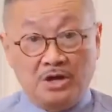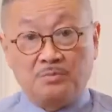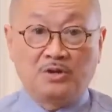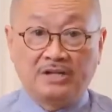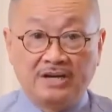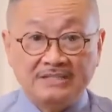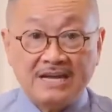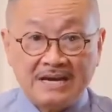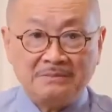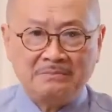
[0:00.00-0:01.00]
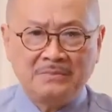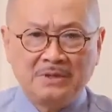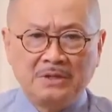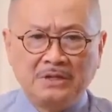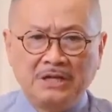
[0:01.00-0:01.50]
được một thời gian
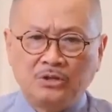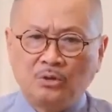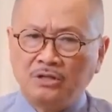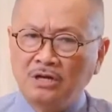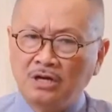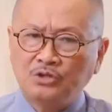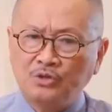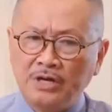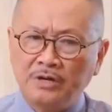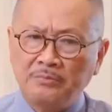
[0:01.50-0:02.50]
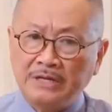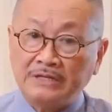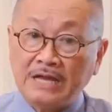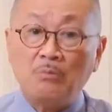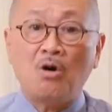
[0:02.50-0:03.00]
thì tôi thường xuyên
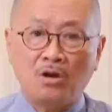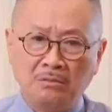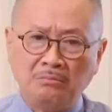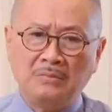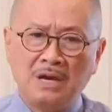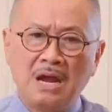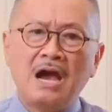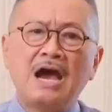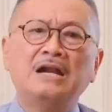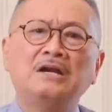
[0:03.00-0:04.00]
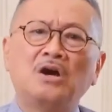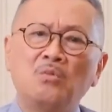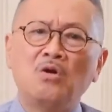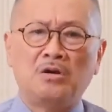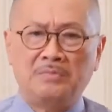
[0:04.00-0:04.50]
bị táo bón, ăn
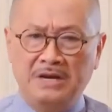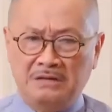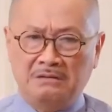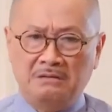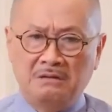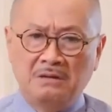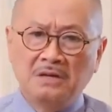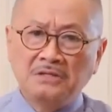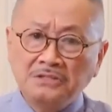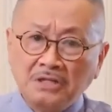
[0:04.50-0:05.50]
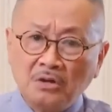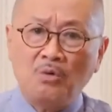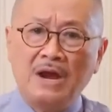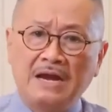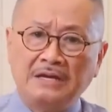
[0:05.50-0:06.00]
không ngon miệng, sức
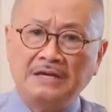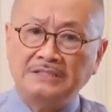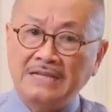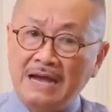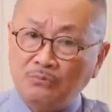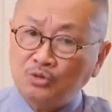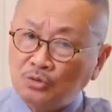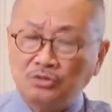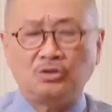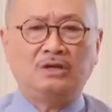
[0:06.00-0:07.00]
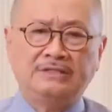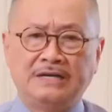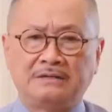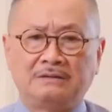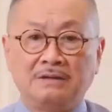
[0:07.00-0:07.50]
khỏe thì giảm sút rõ
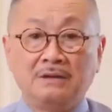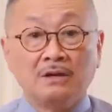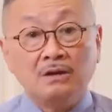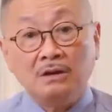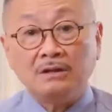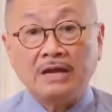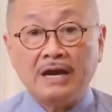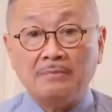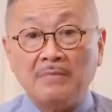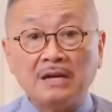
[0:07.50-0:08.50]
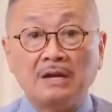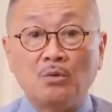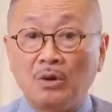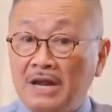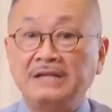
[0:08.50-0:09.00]
rệt, cơ thể bắt
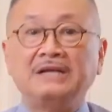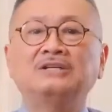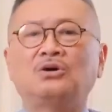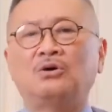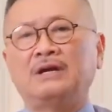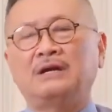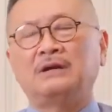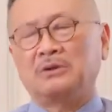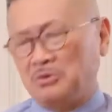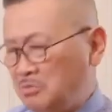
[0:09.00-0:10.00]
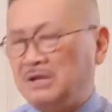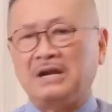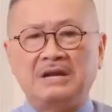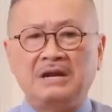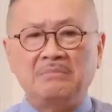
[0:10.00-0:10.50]
đầu lên tiếng rồi. Đúng
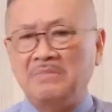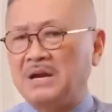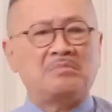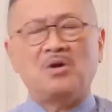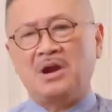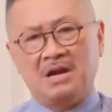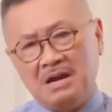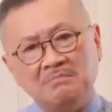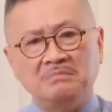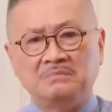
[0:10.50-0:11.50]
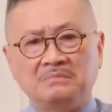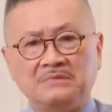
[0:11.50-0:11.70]
thật đấy, mệt mỏi lắm.